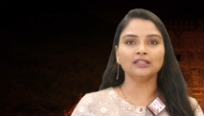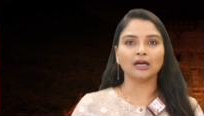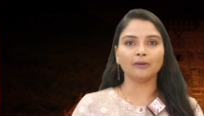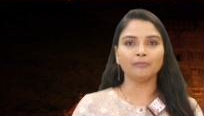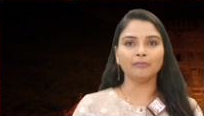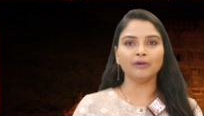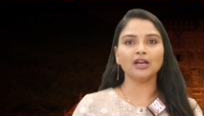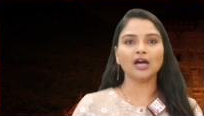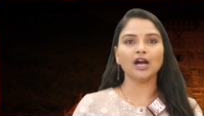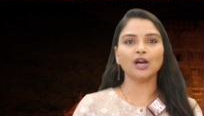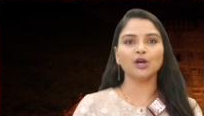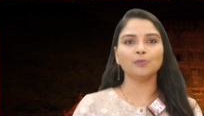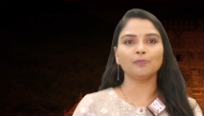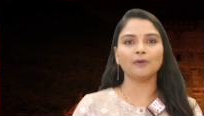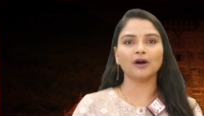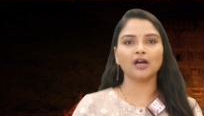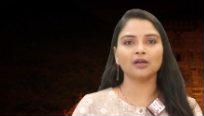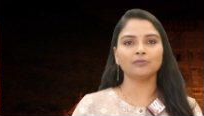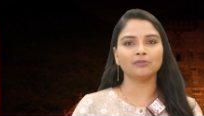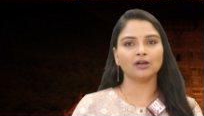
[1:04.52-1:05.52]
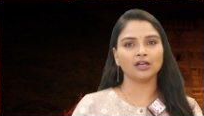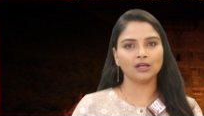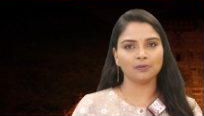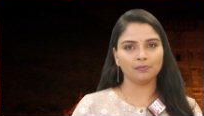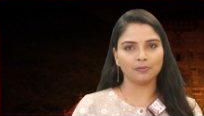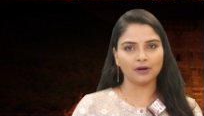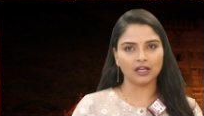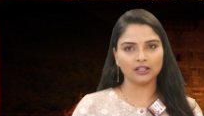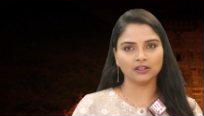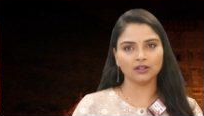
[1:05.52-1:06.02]
తమ్మినాయుడుపాలెం అనే
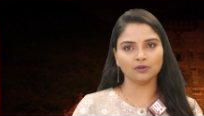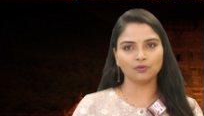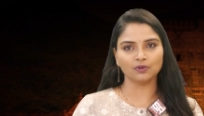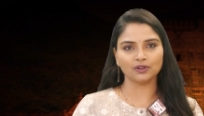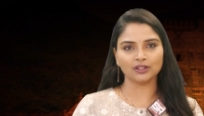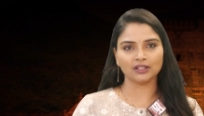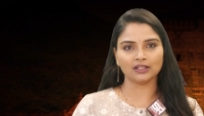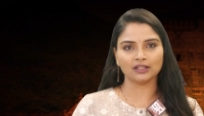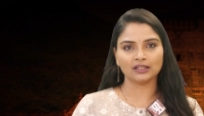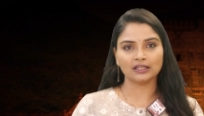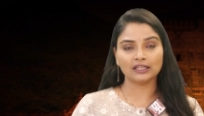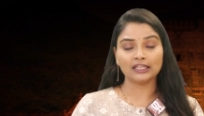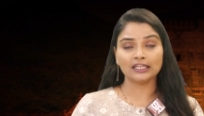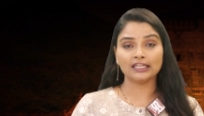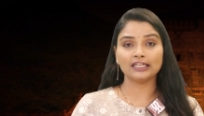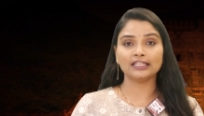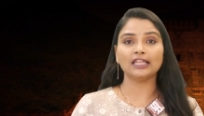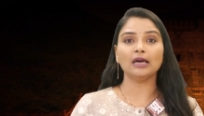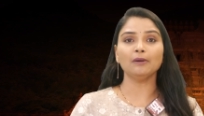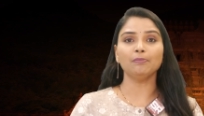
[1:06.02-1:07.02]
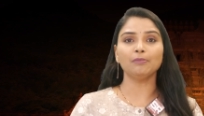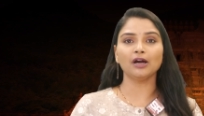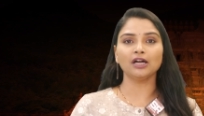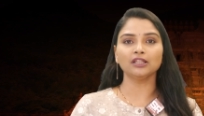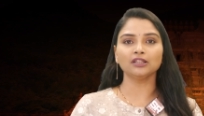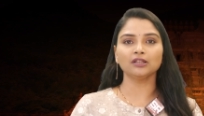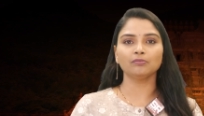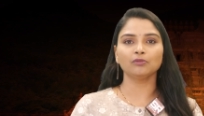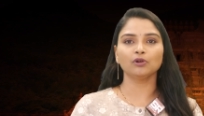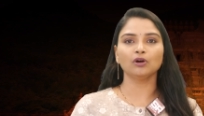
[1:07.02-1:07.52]
ప్రాంతం ఉంది ఇదే
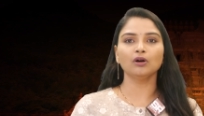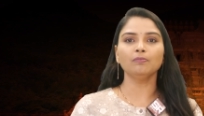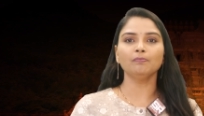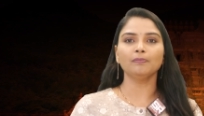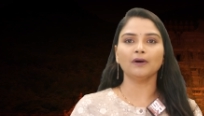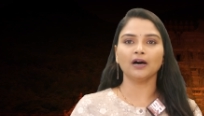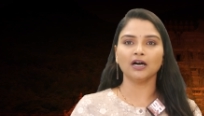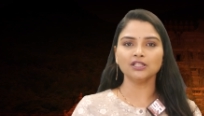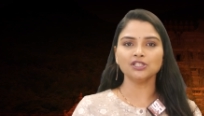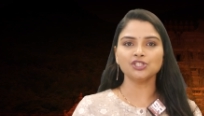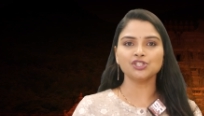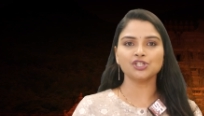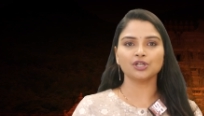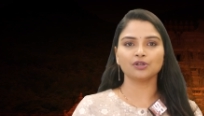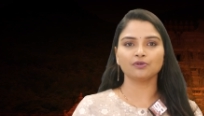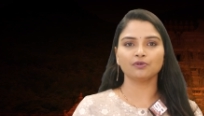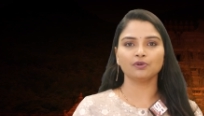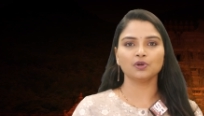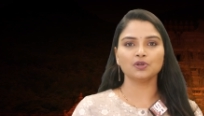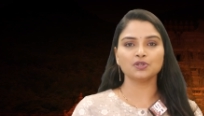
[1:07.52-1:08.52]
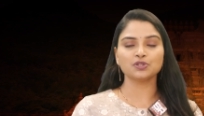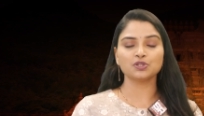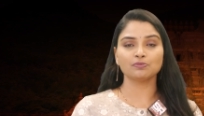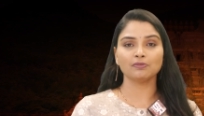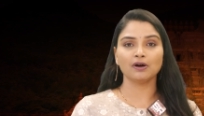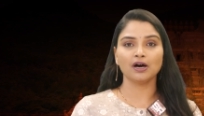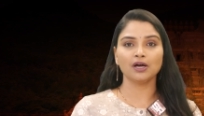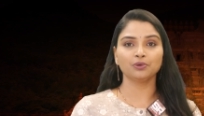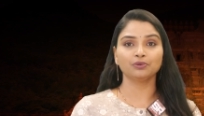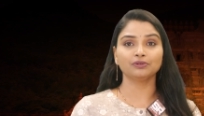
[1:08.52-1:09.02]
ప్రాంతంలో పాన్ చెరువులో
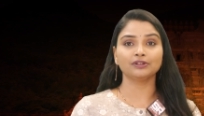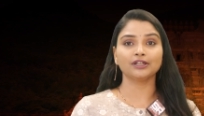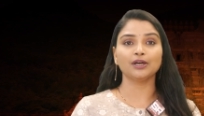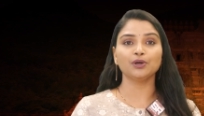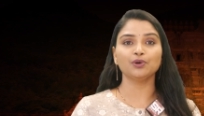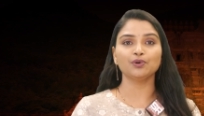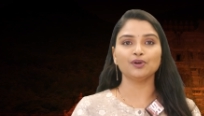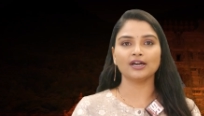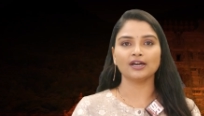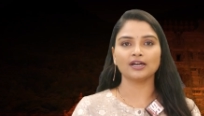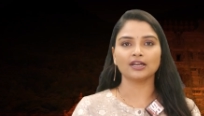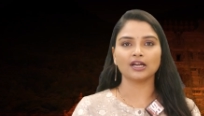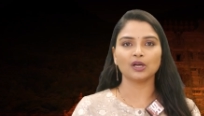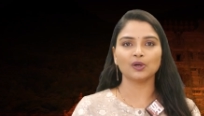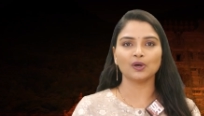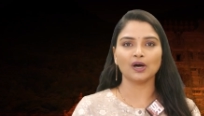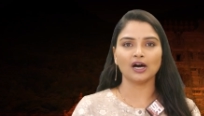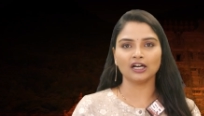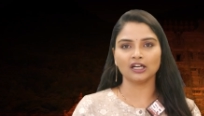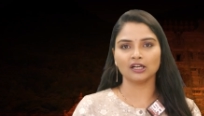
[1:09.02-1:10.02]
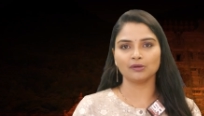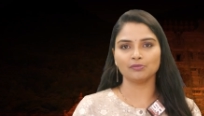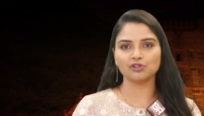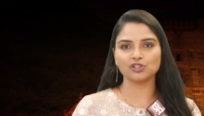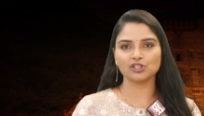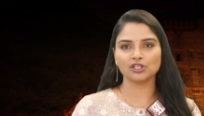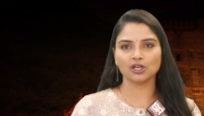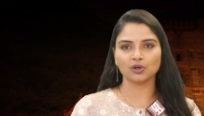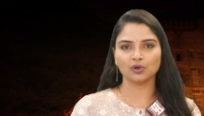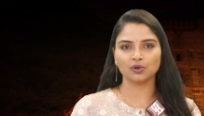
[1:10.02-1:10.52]
సుమారు రెండు ఎకరాలు
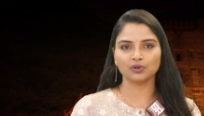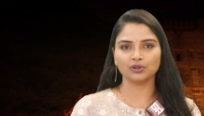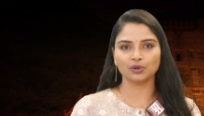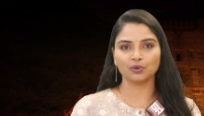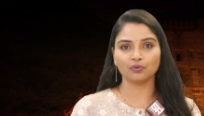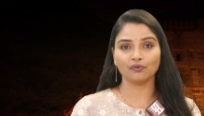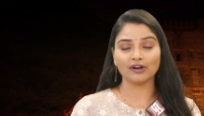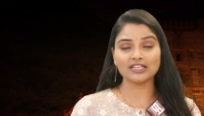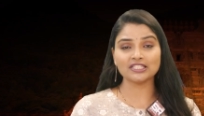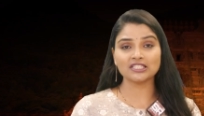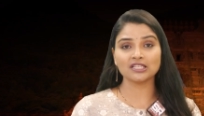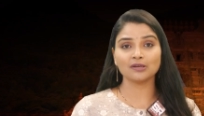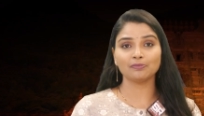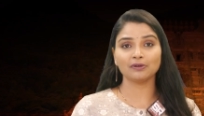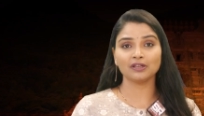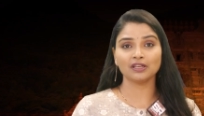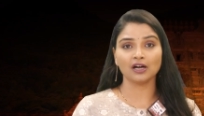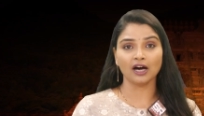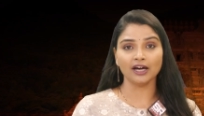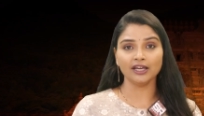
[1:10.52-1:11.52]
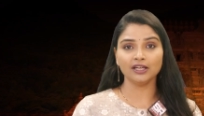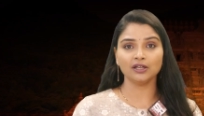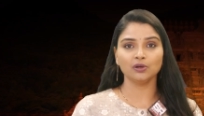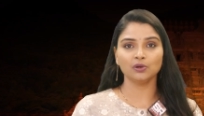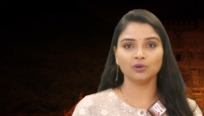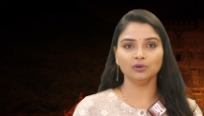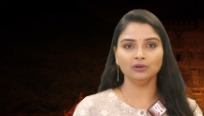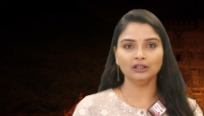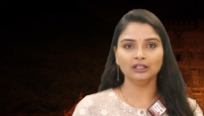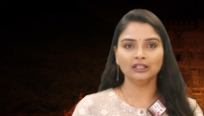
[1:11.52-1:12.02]
ఆక్రమించిన కొందరు వైసీపీ
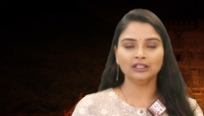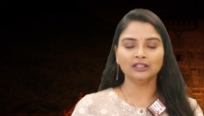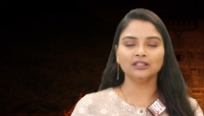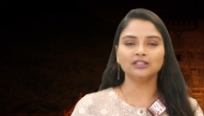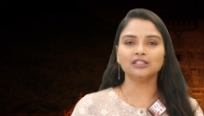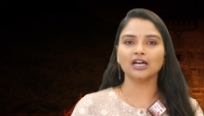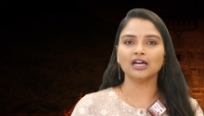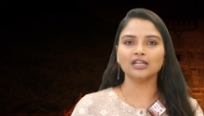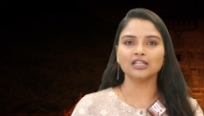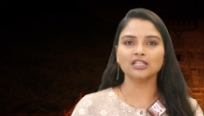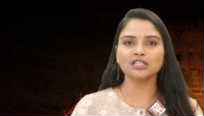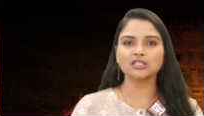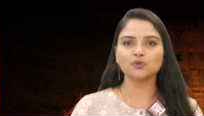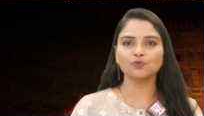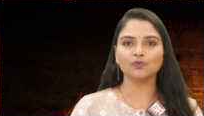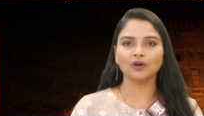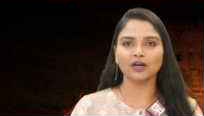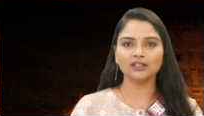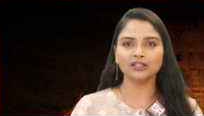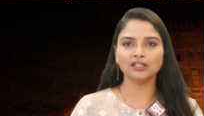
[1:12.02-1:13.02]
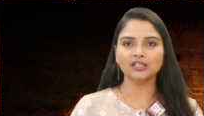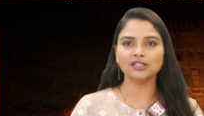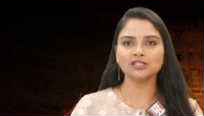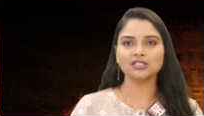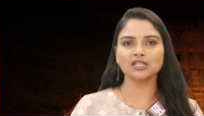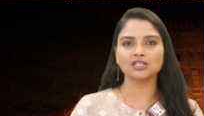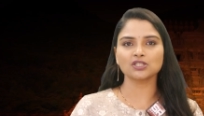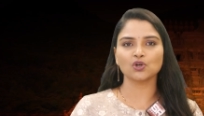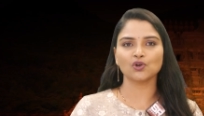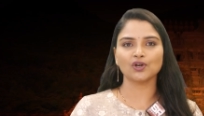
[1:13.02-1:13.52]
నాయకులు దాన్ని స్వాధీనం
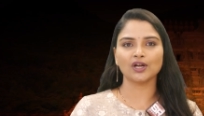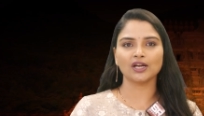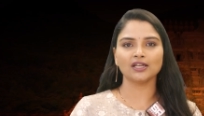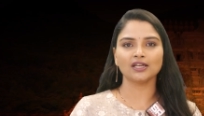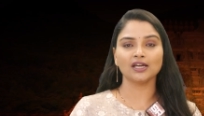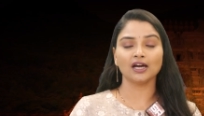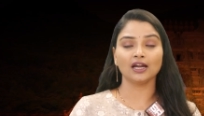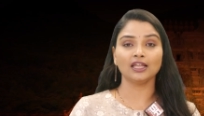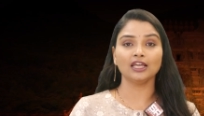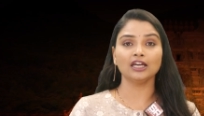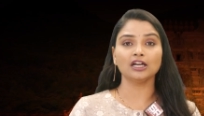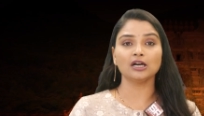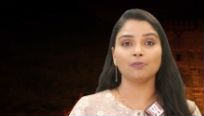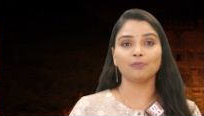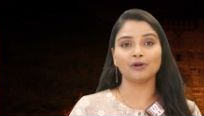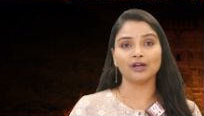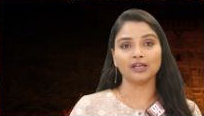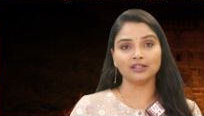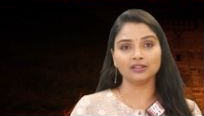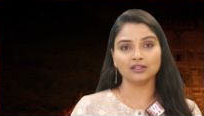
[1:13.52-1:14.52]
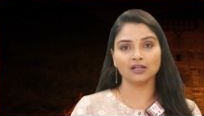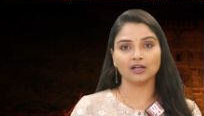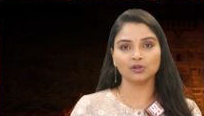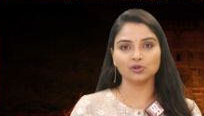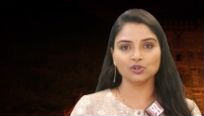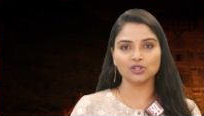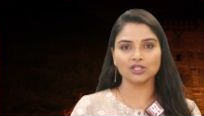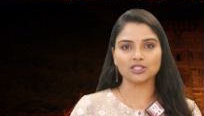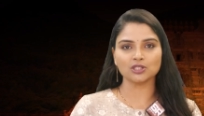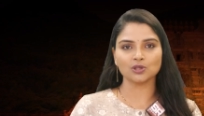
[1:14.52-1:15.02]
చేసుకోవడానికి అనేక
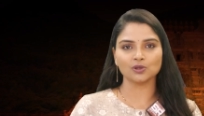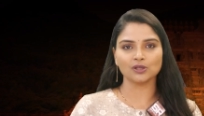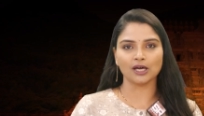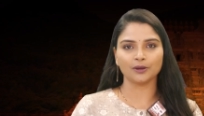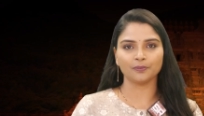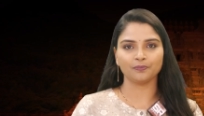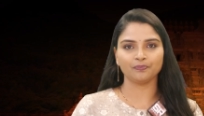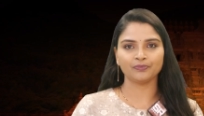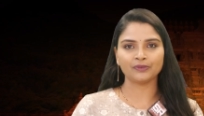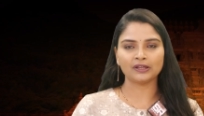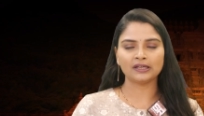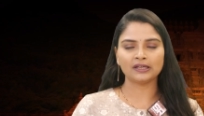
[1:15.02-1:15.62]
ప్రయత్నాలు చేస్తున్నారు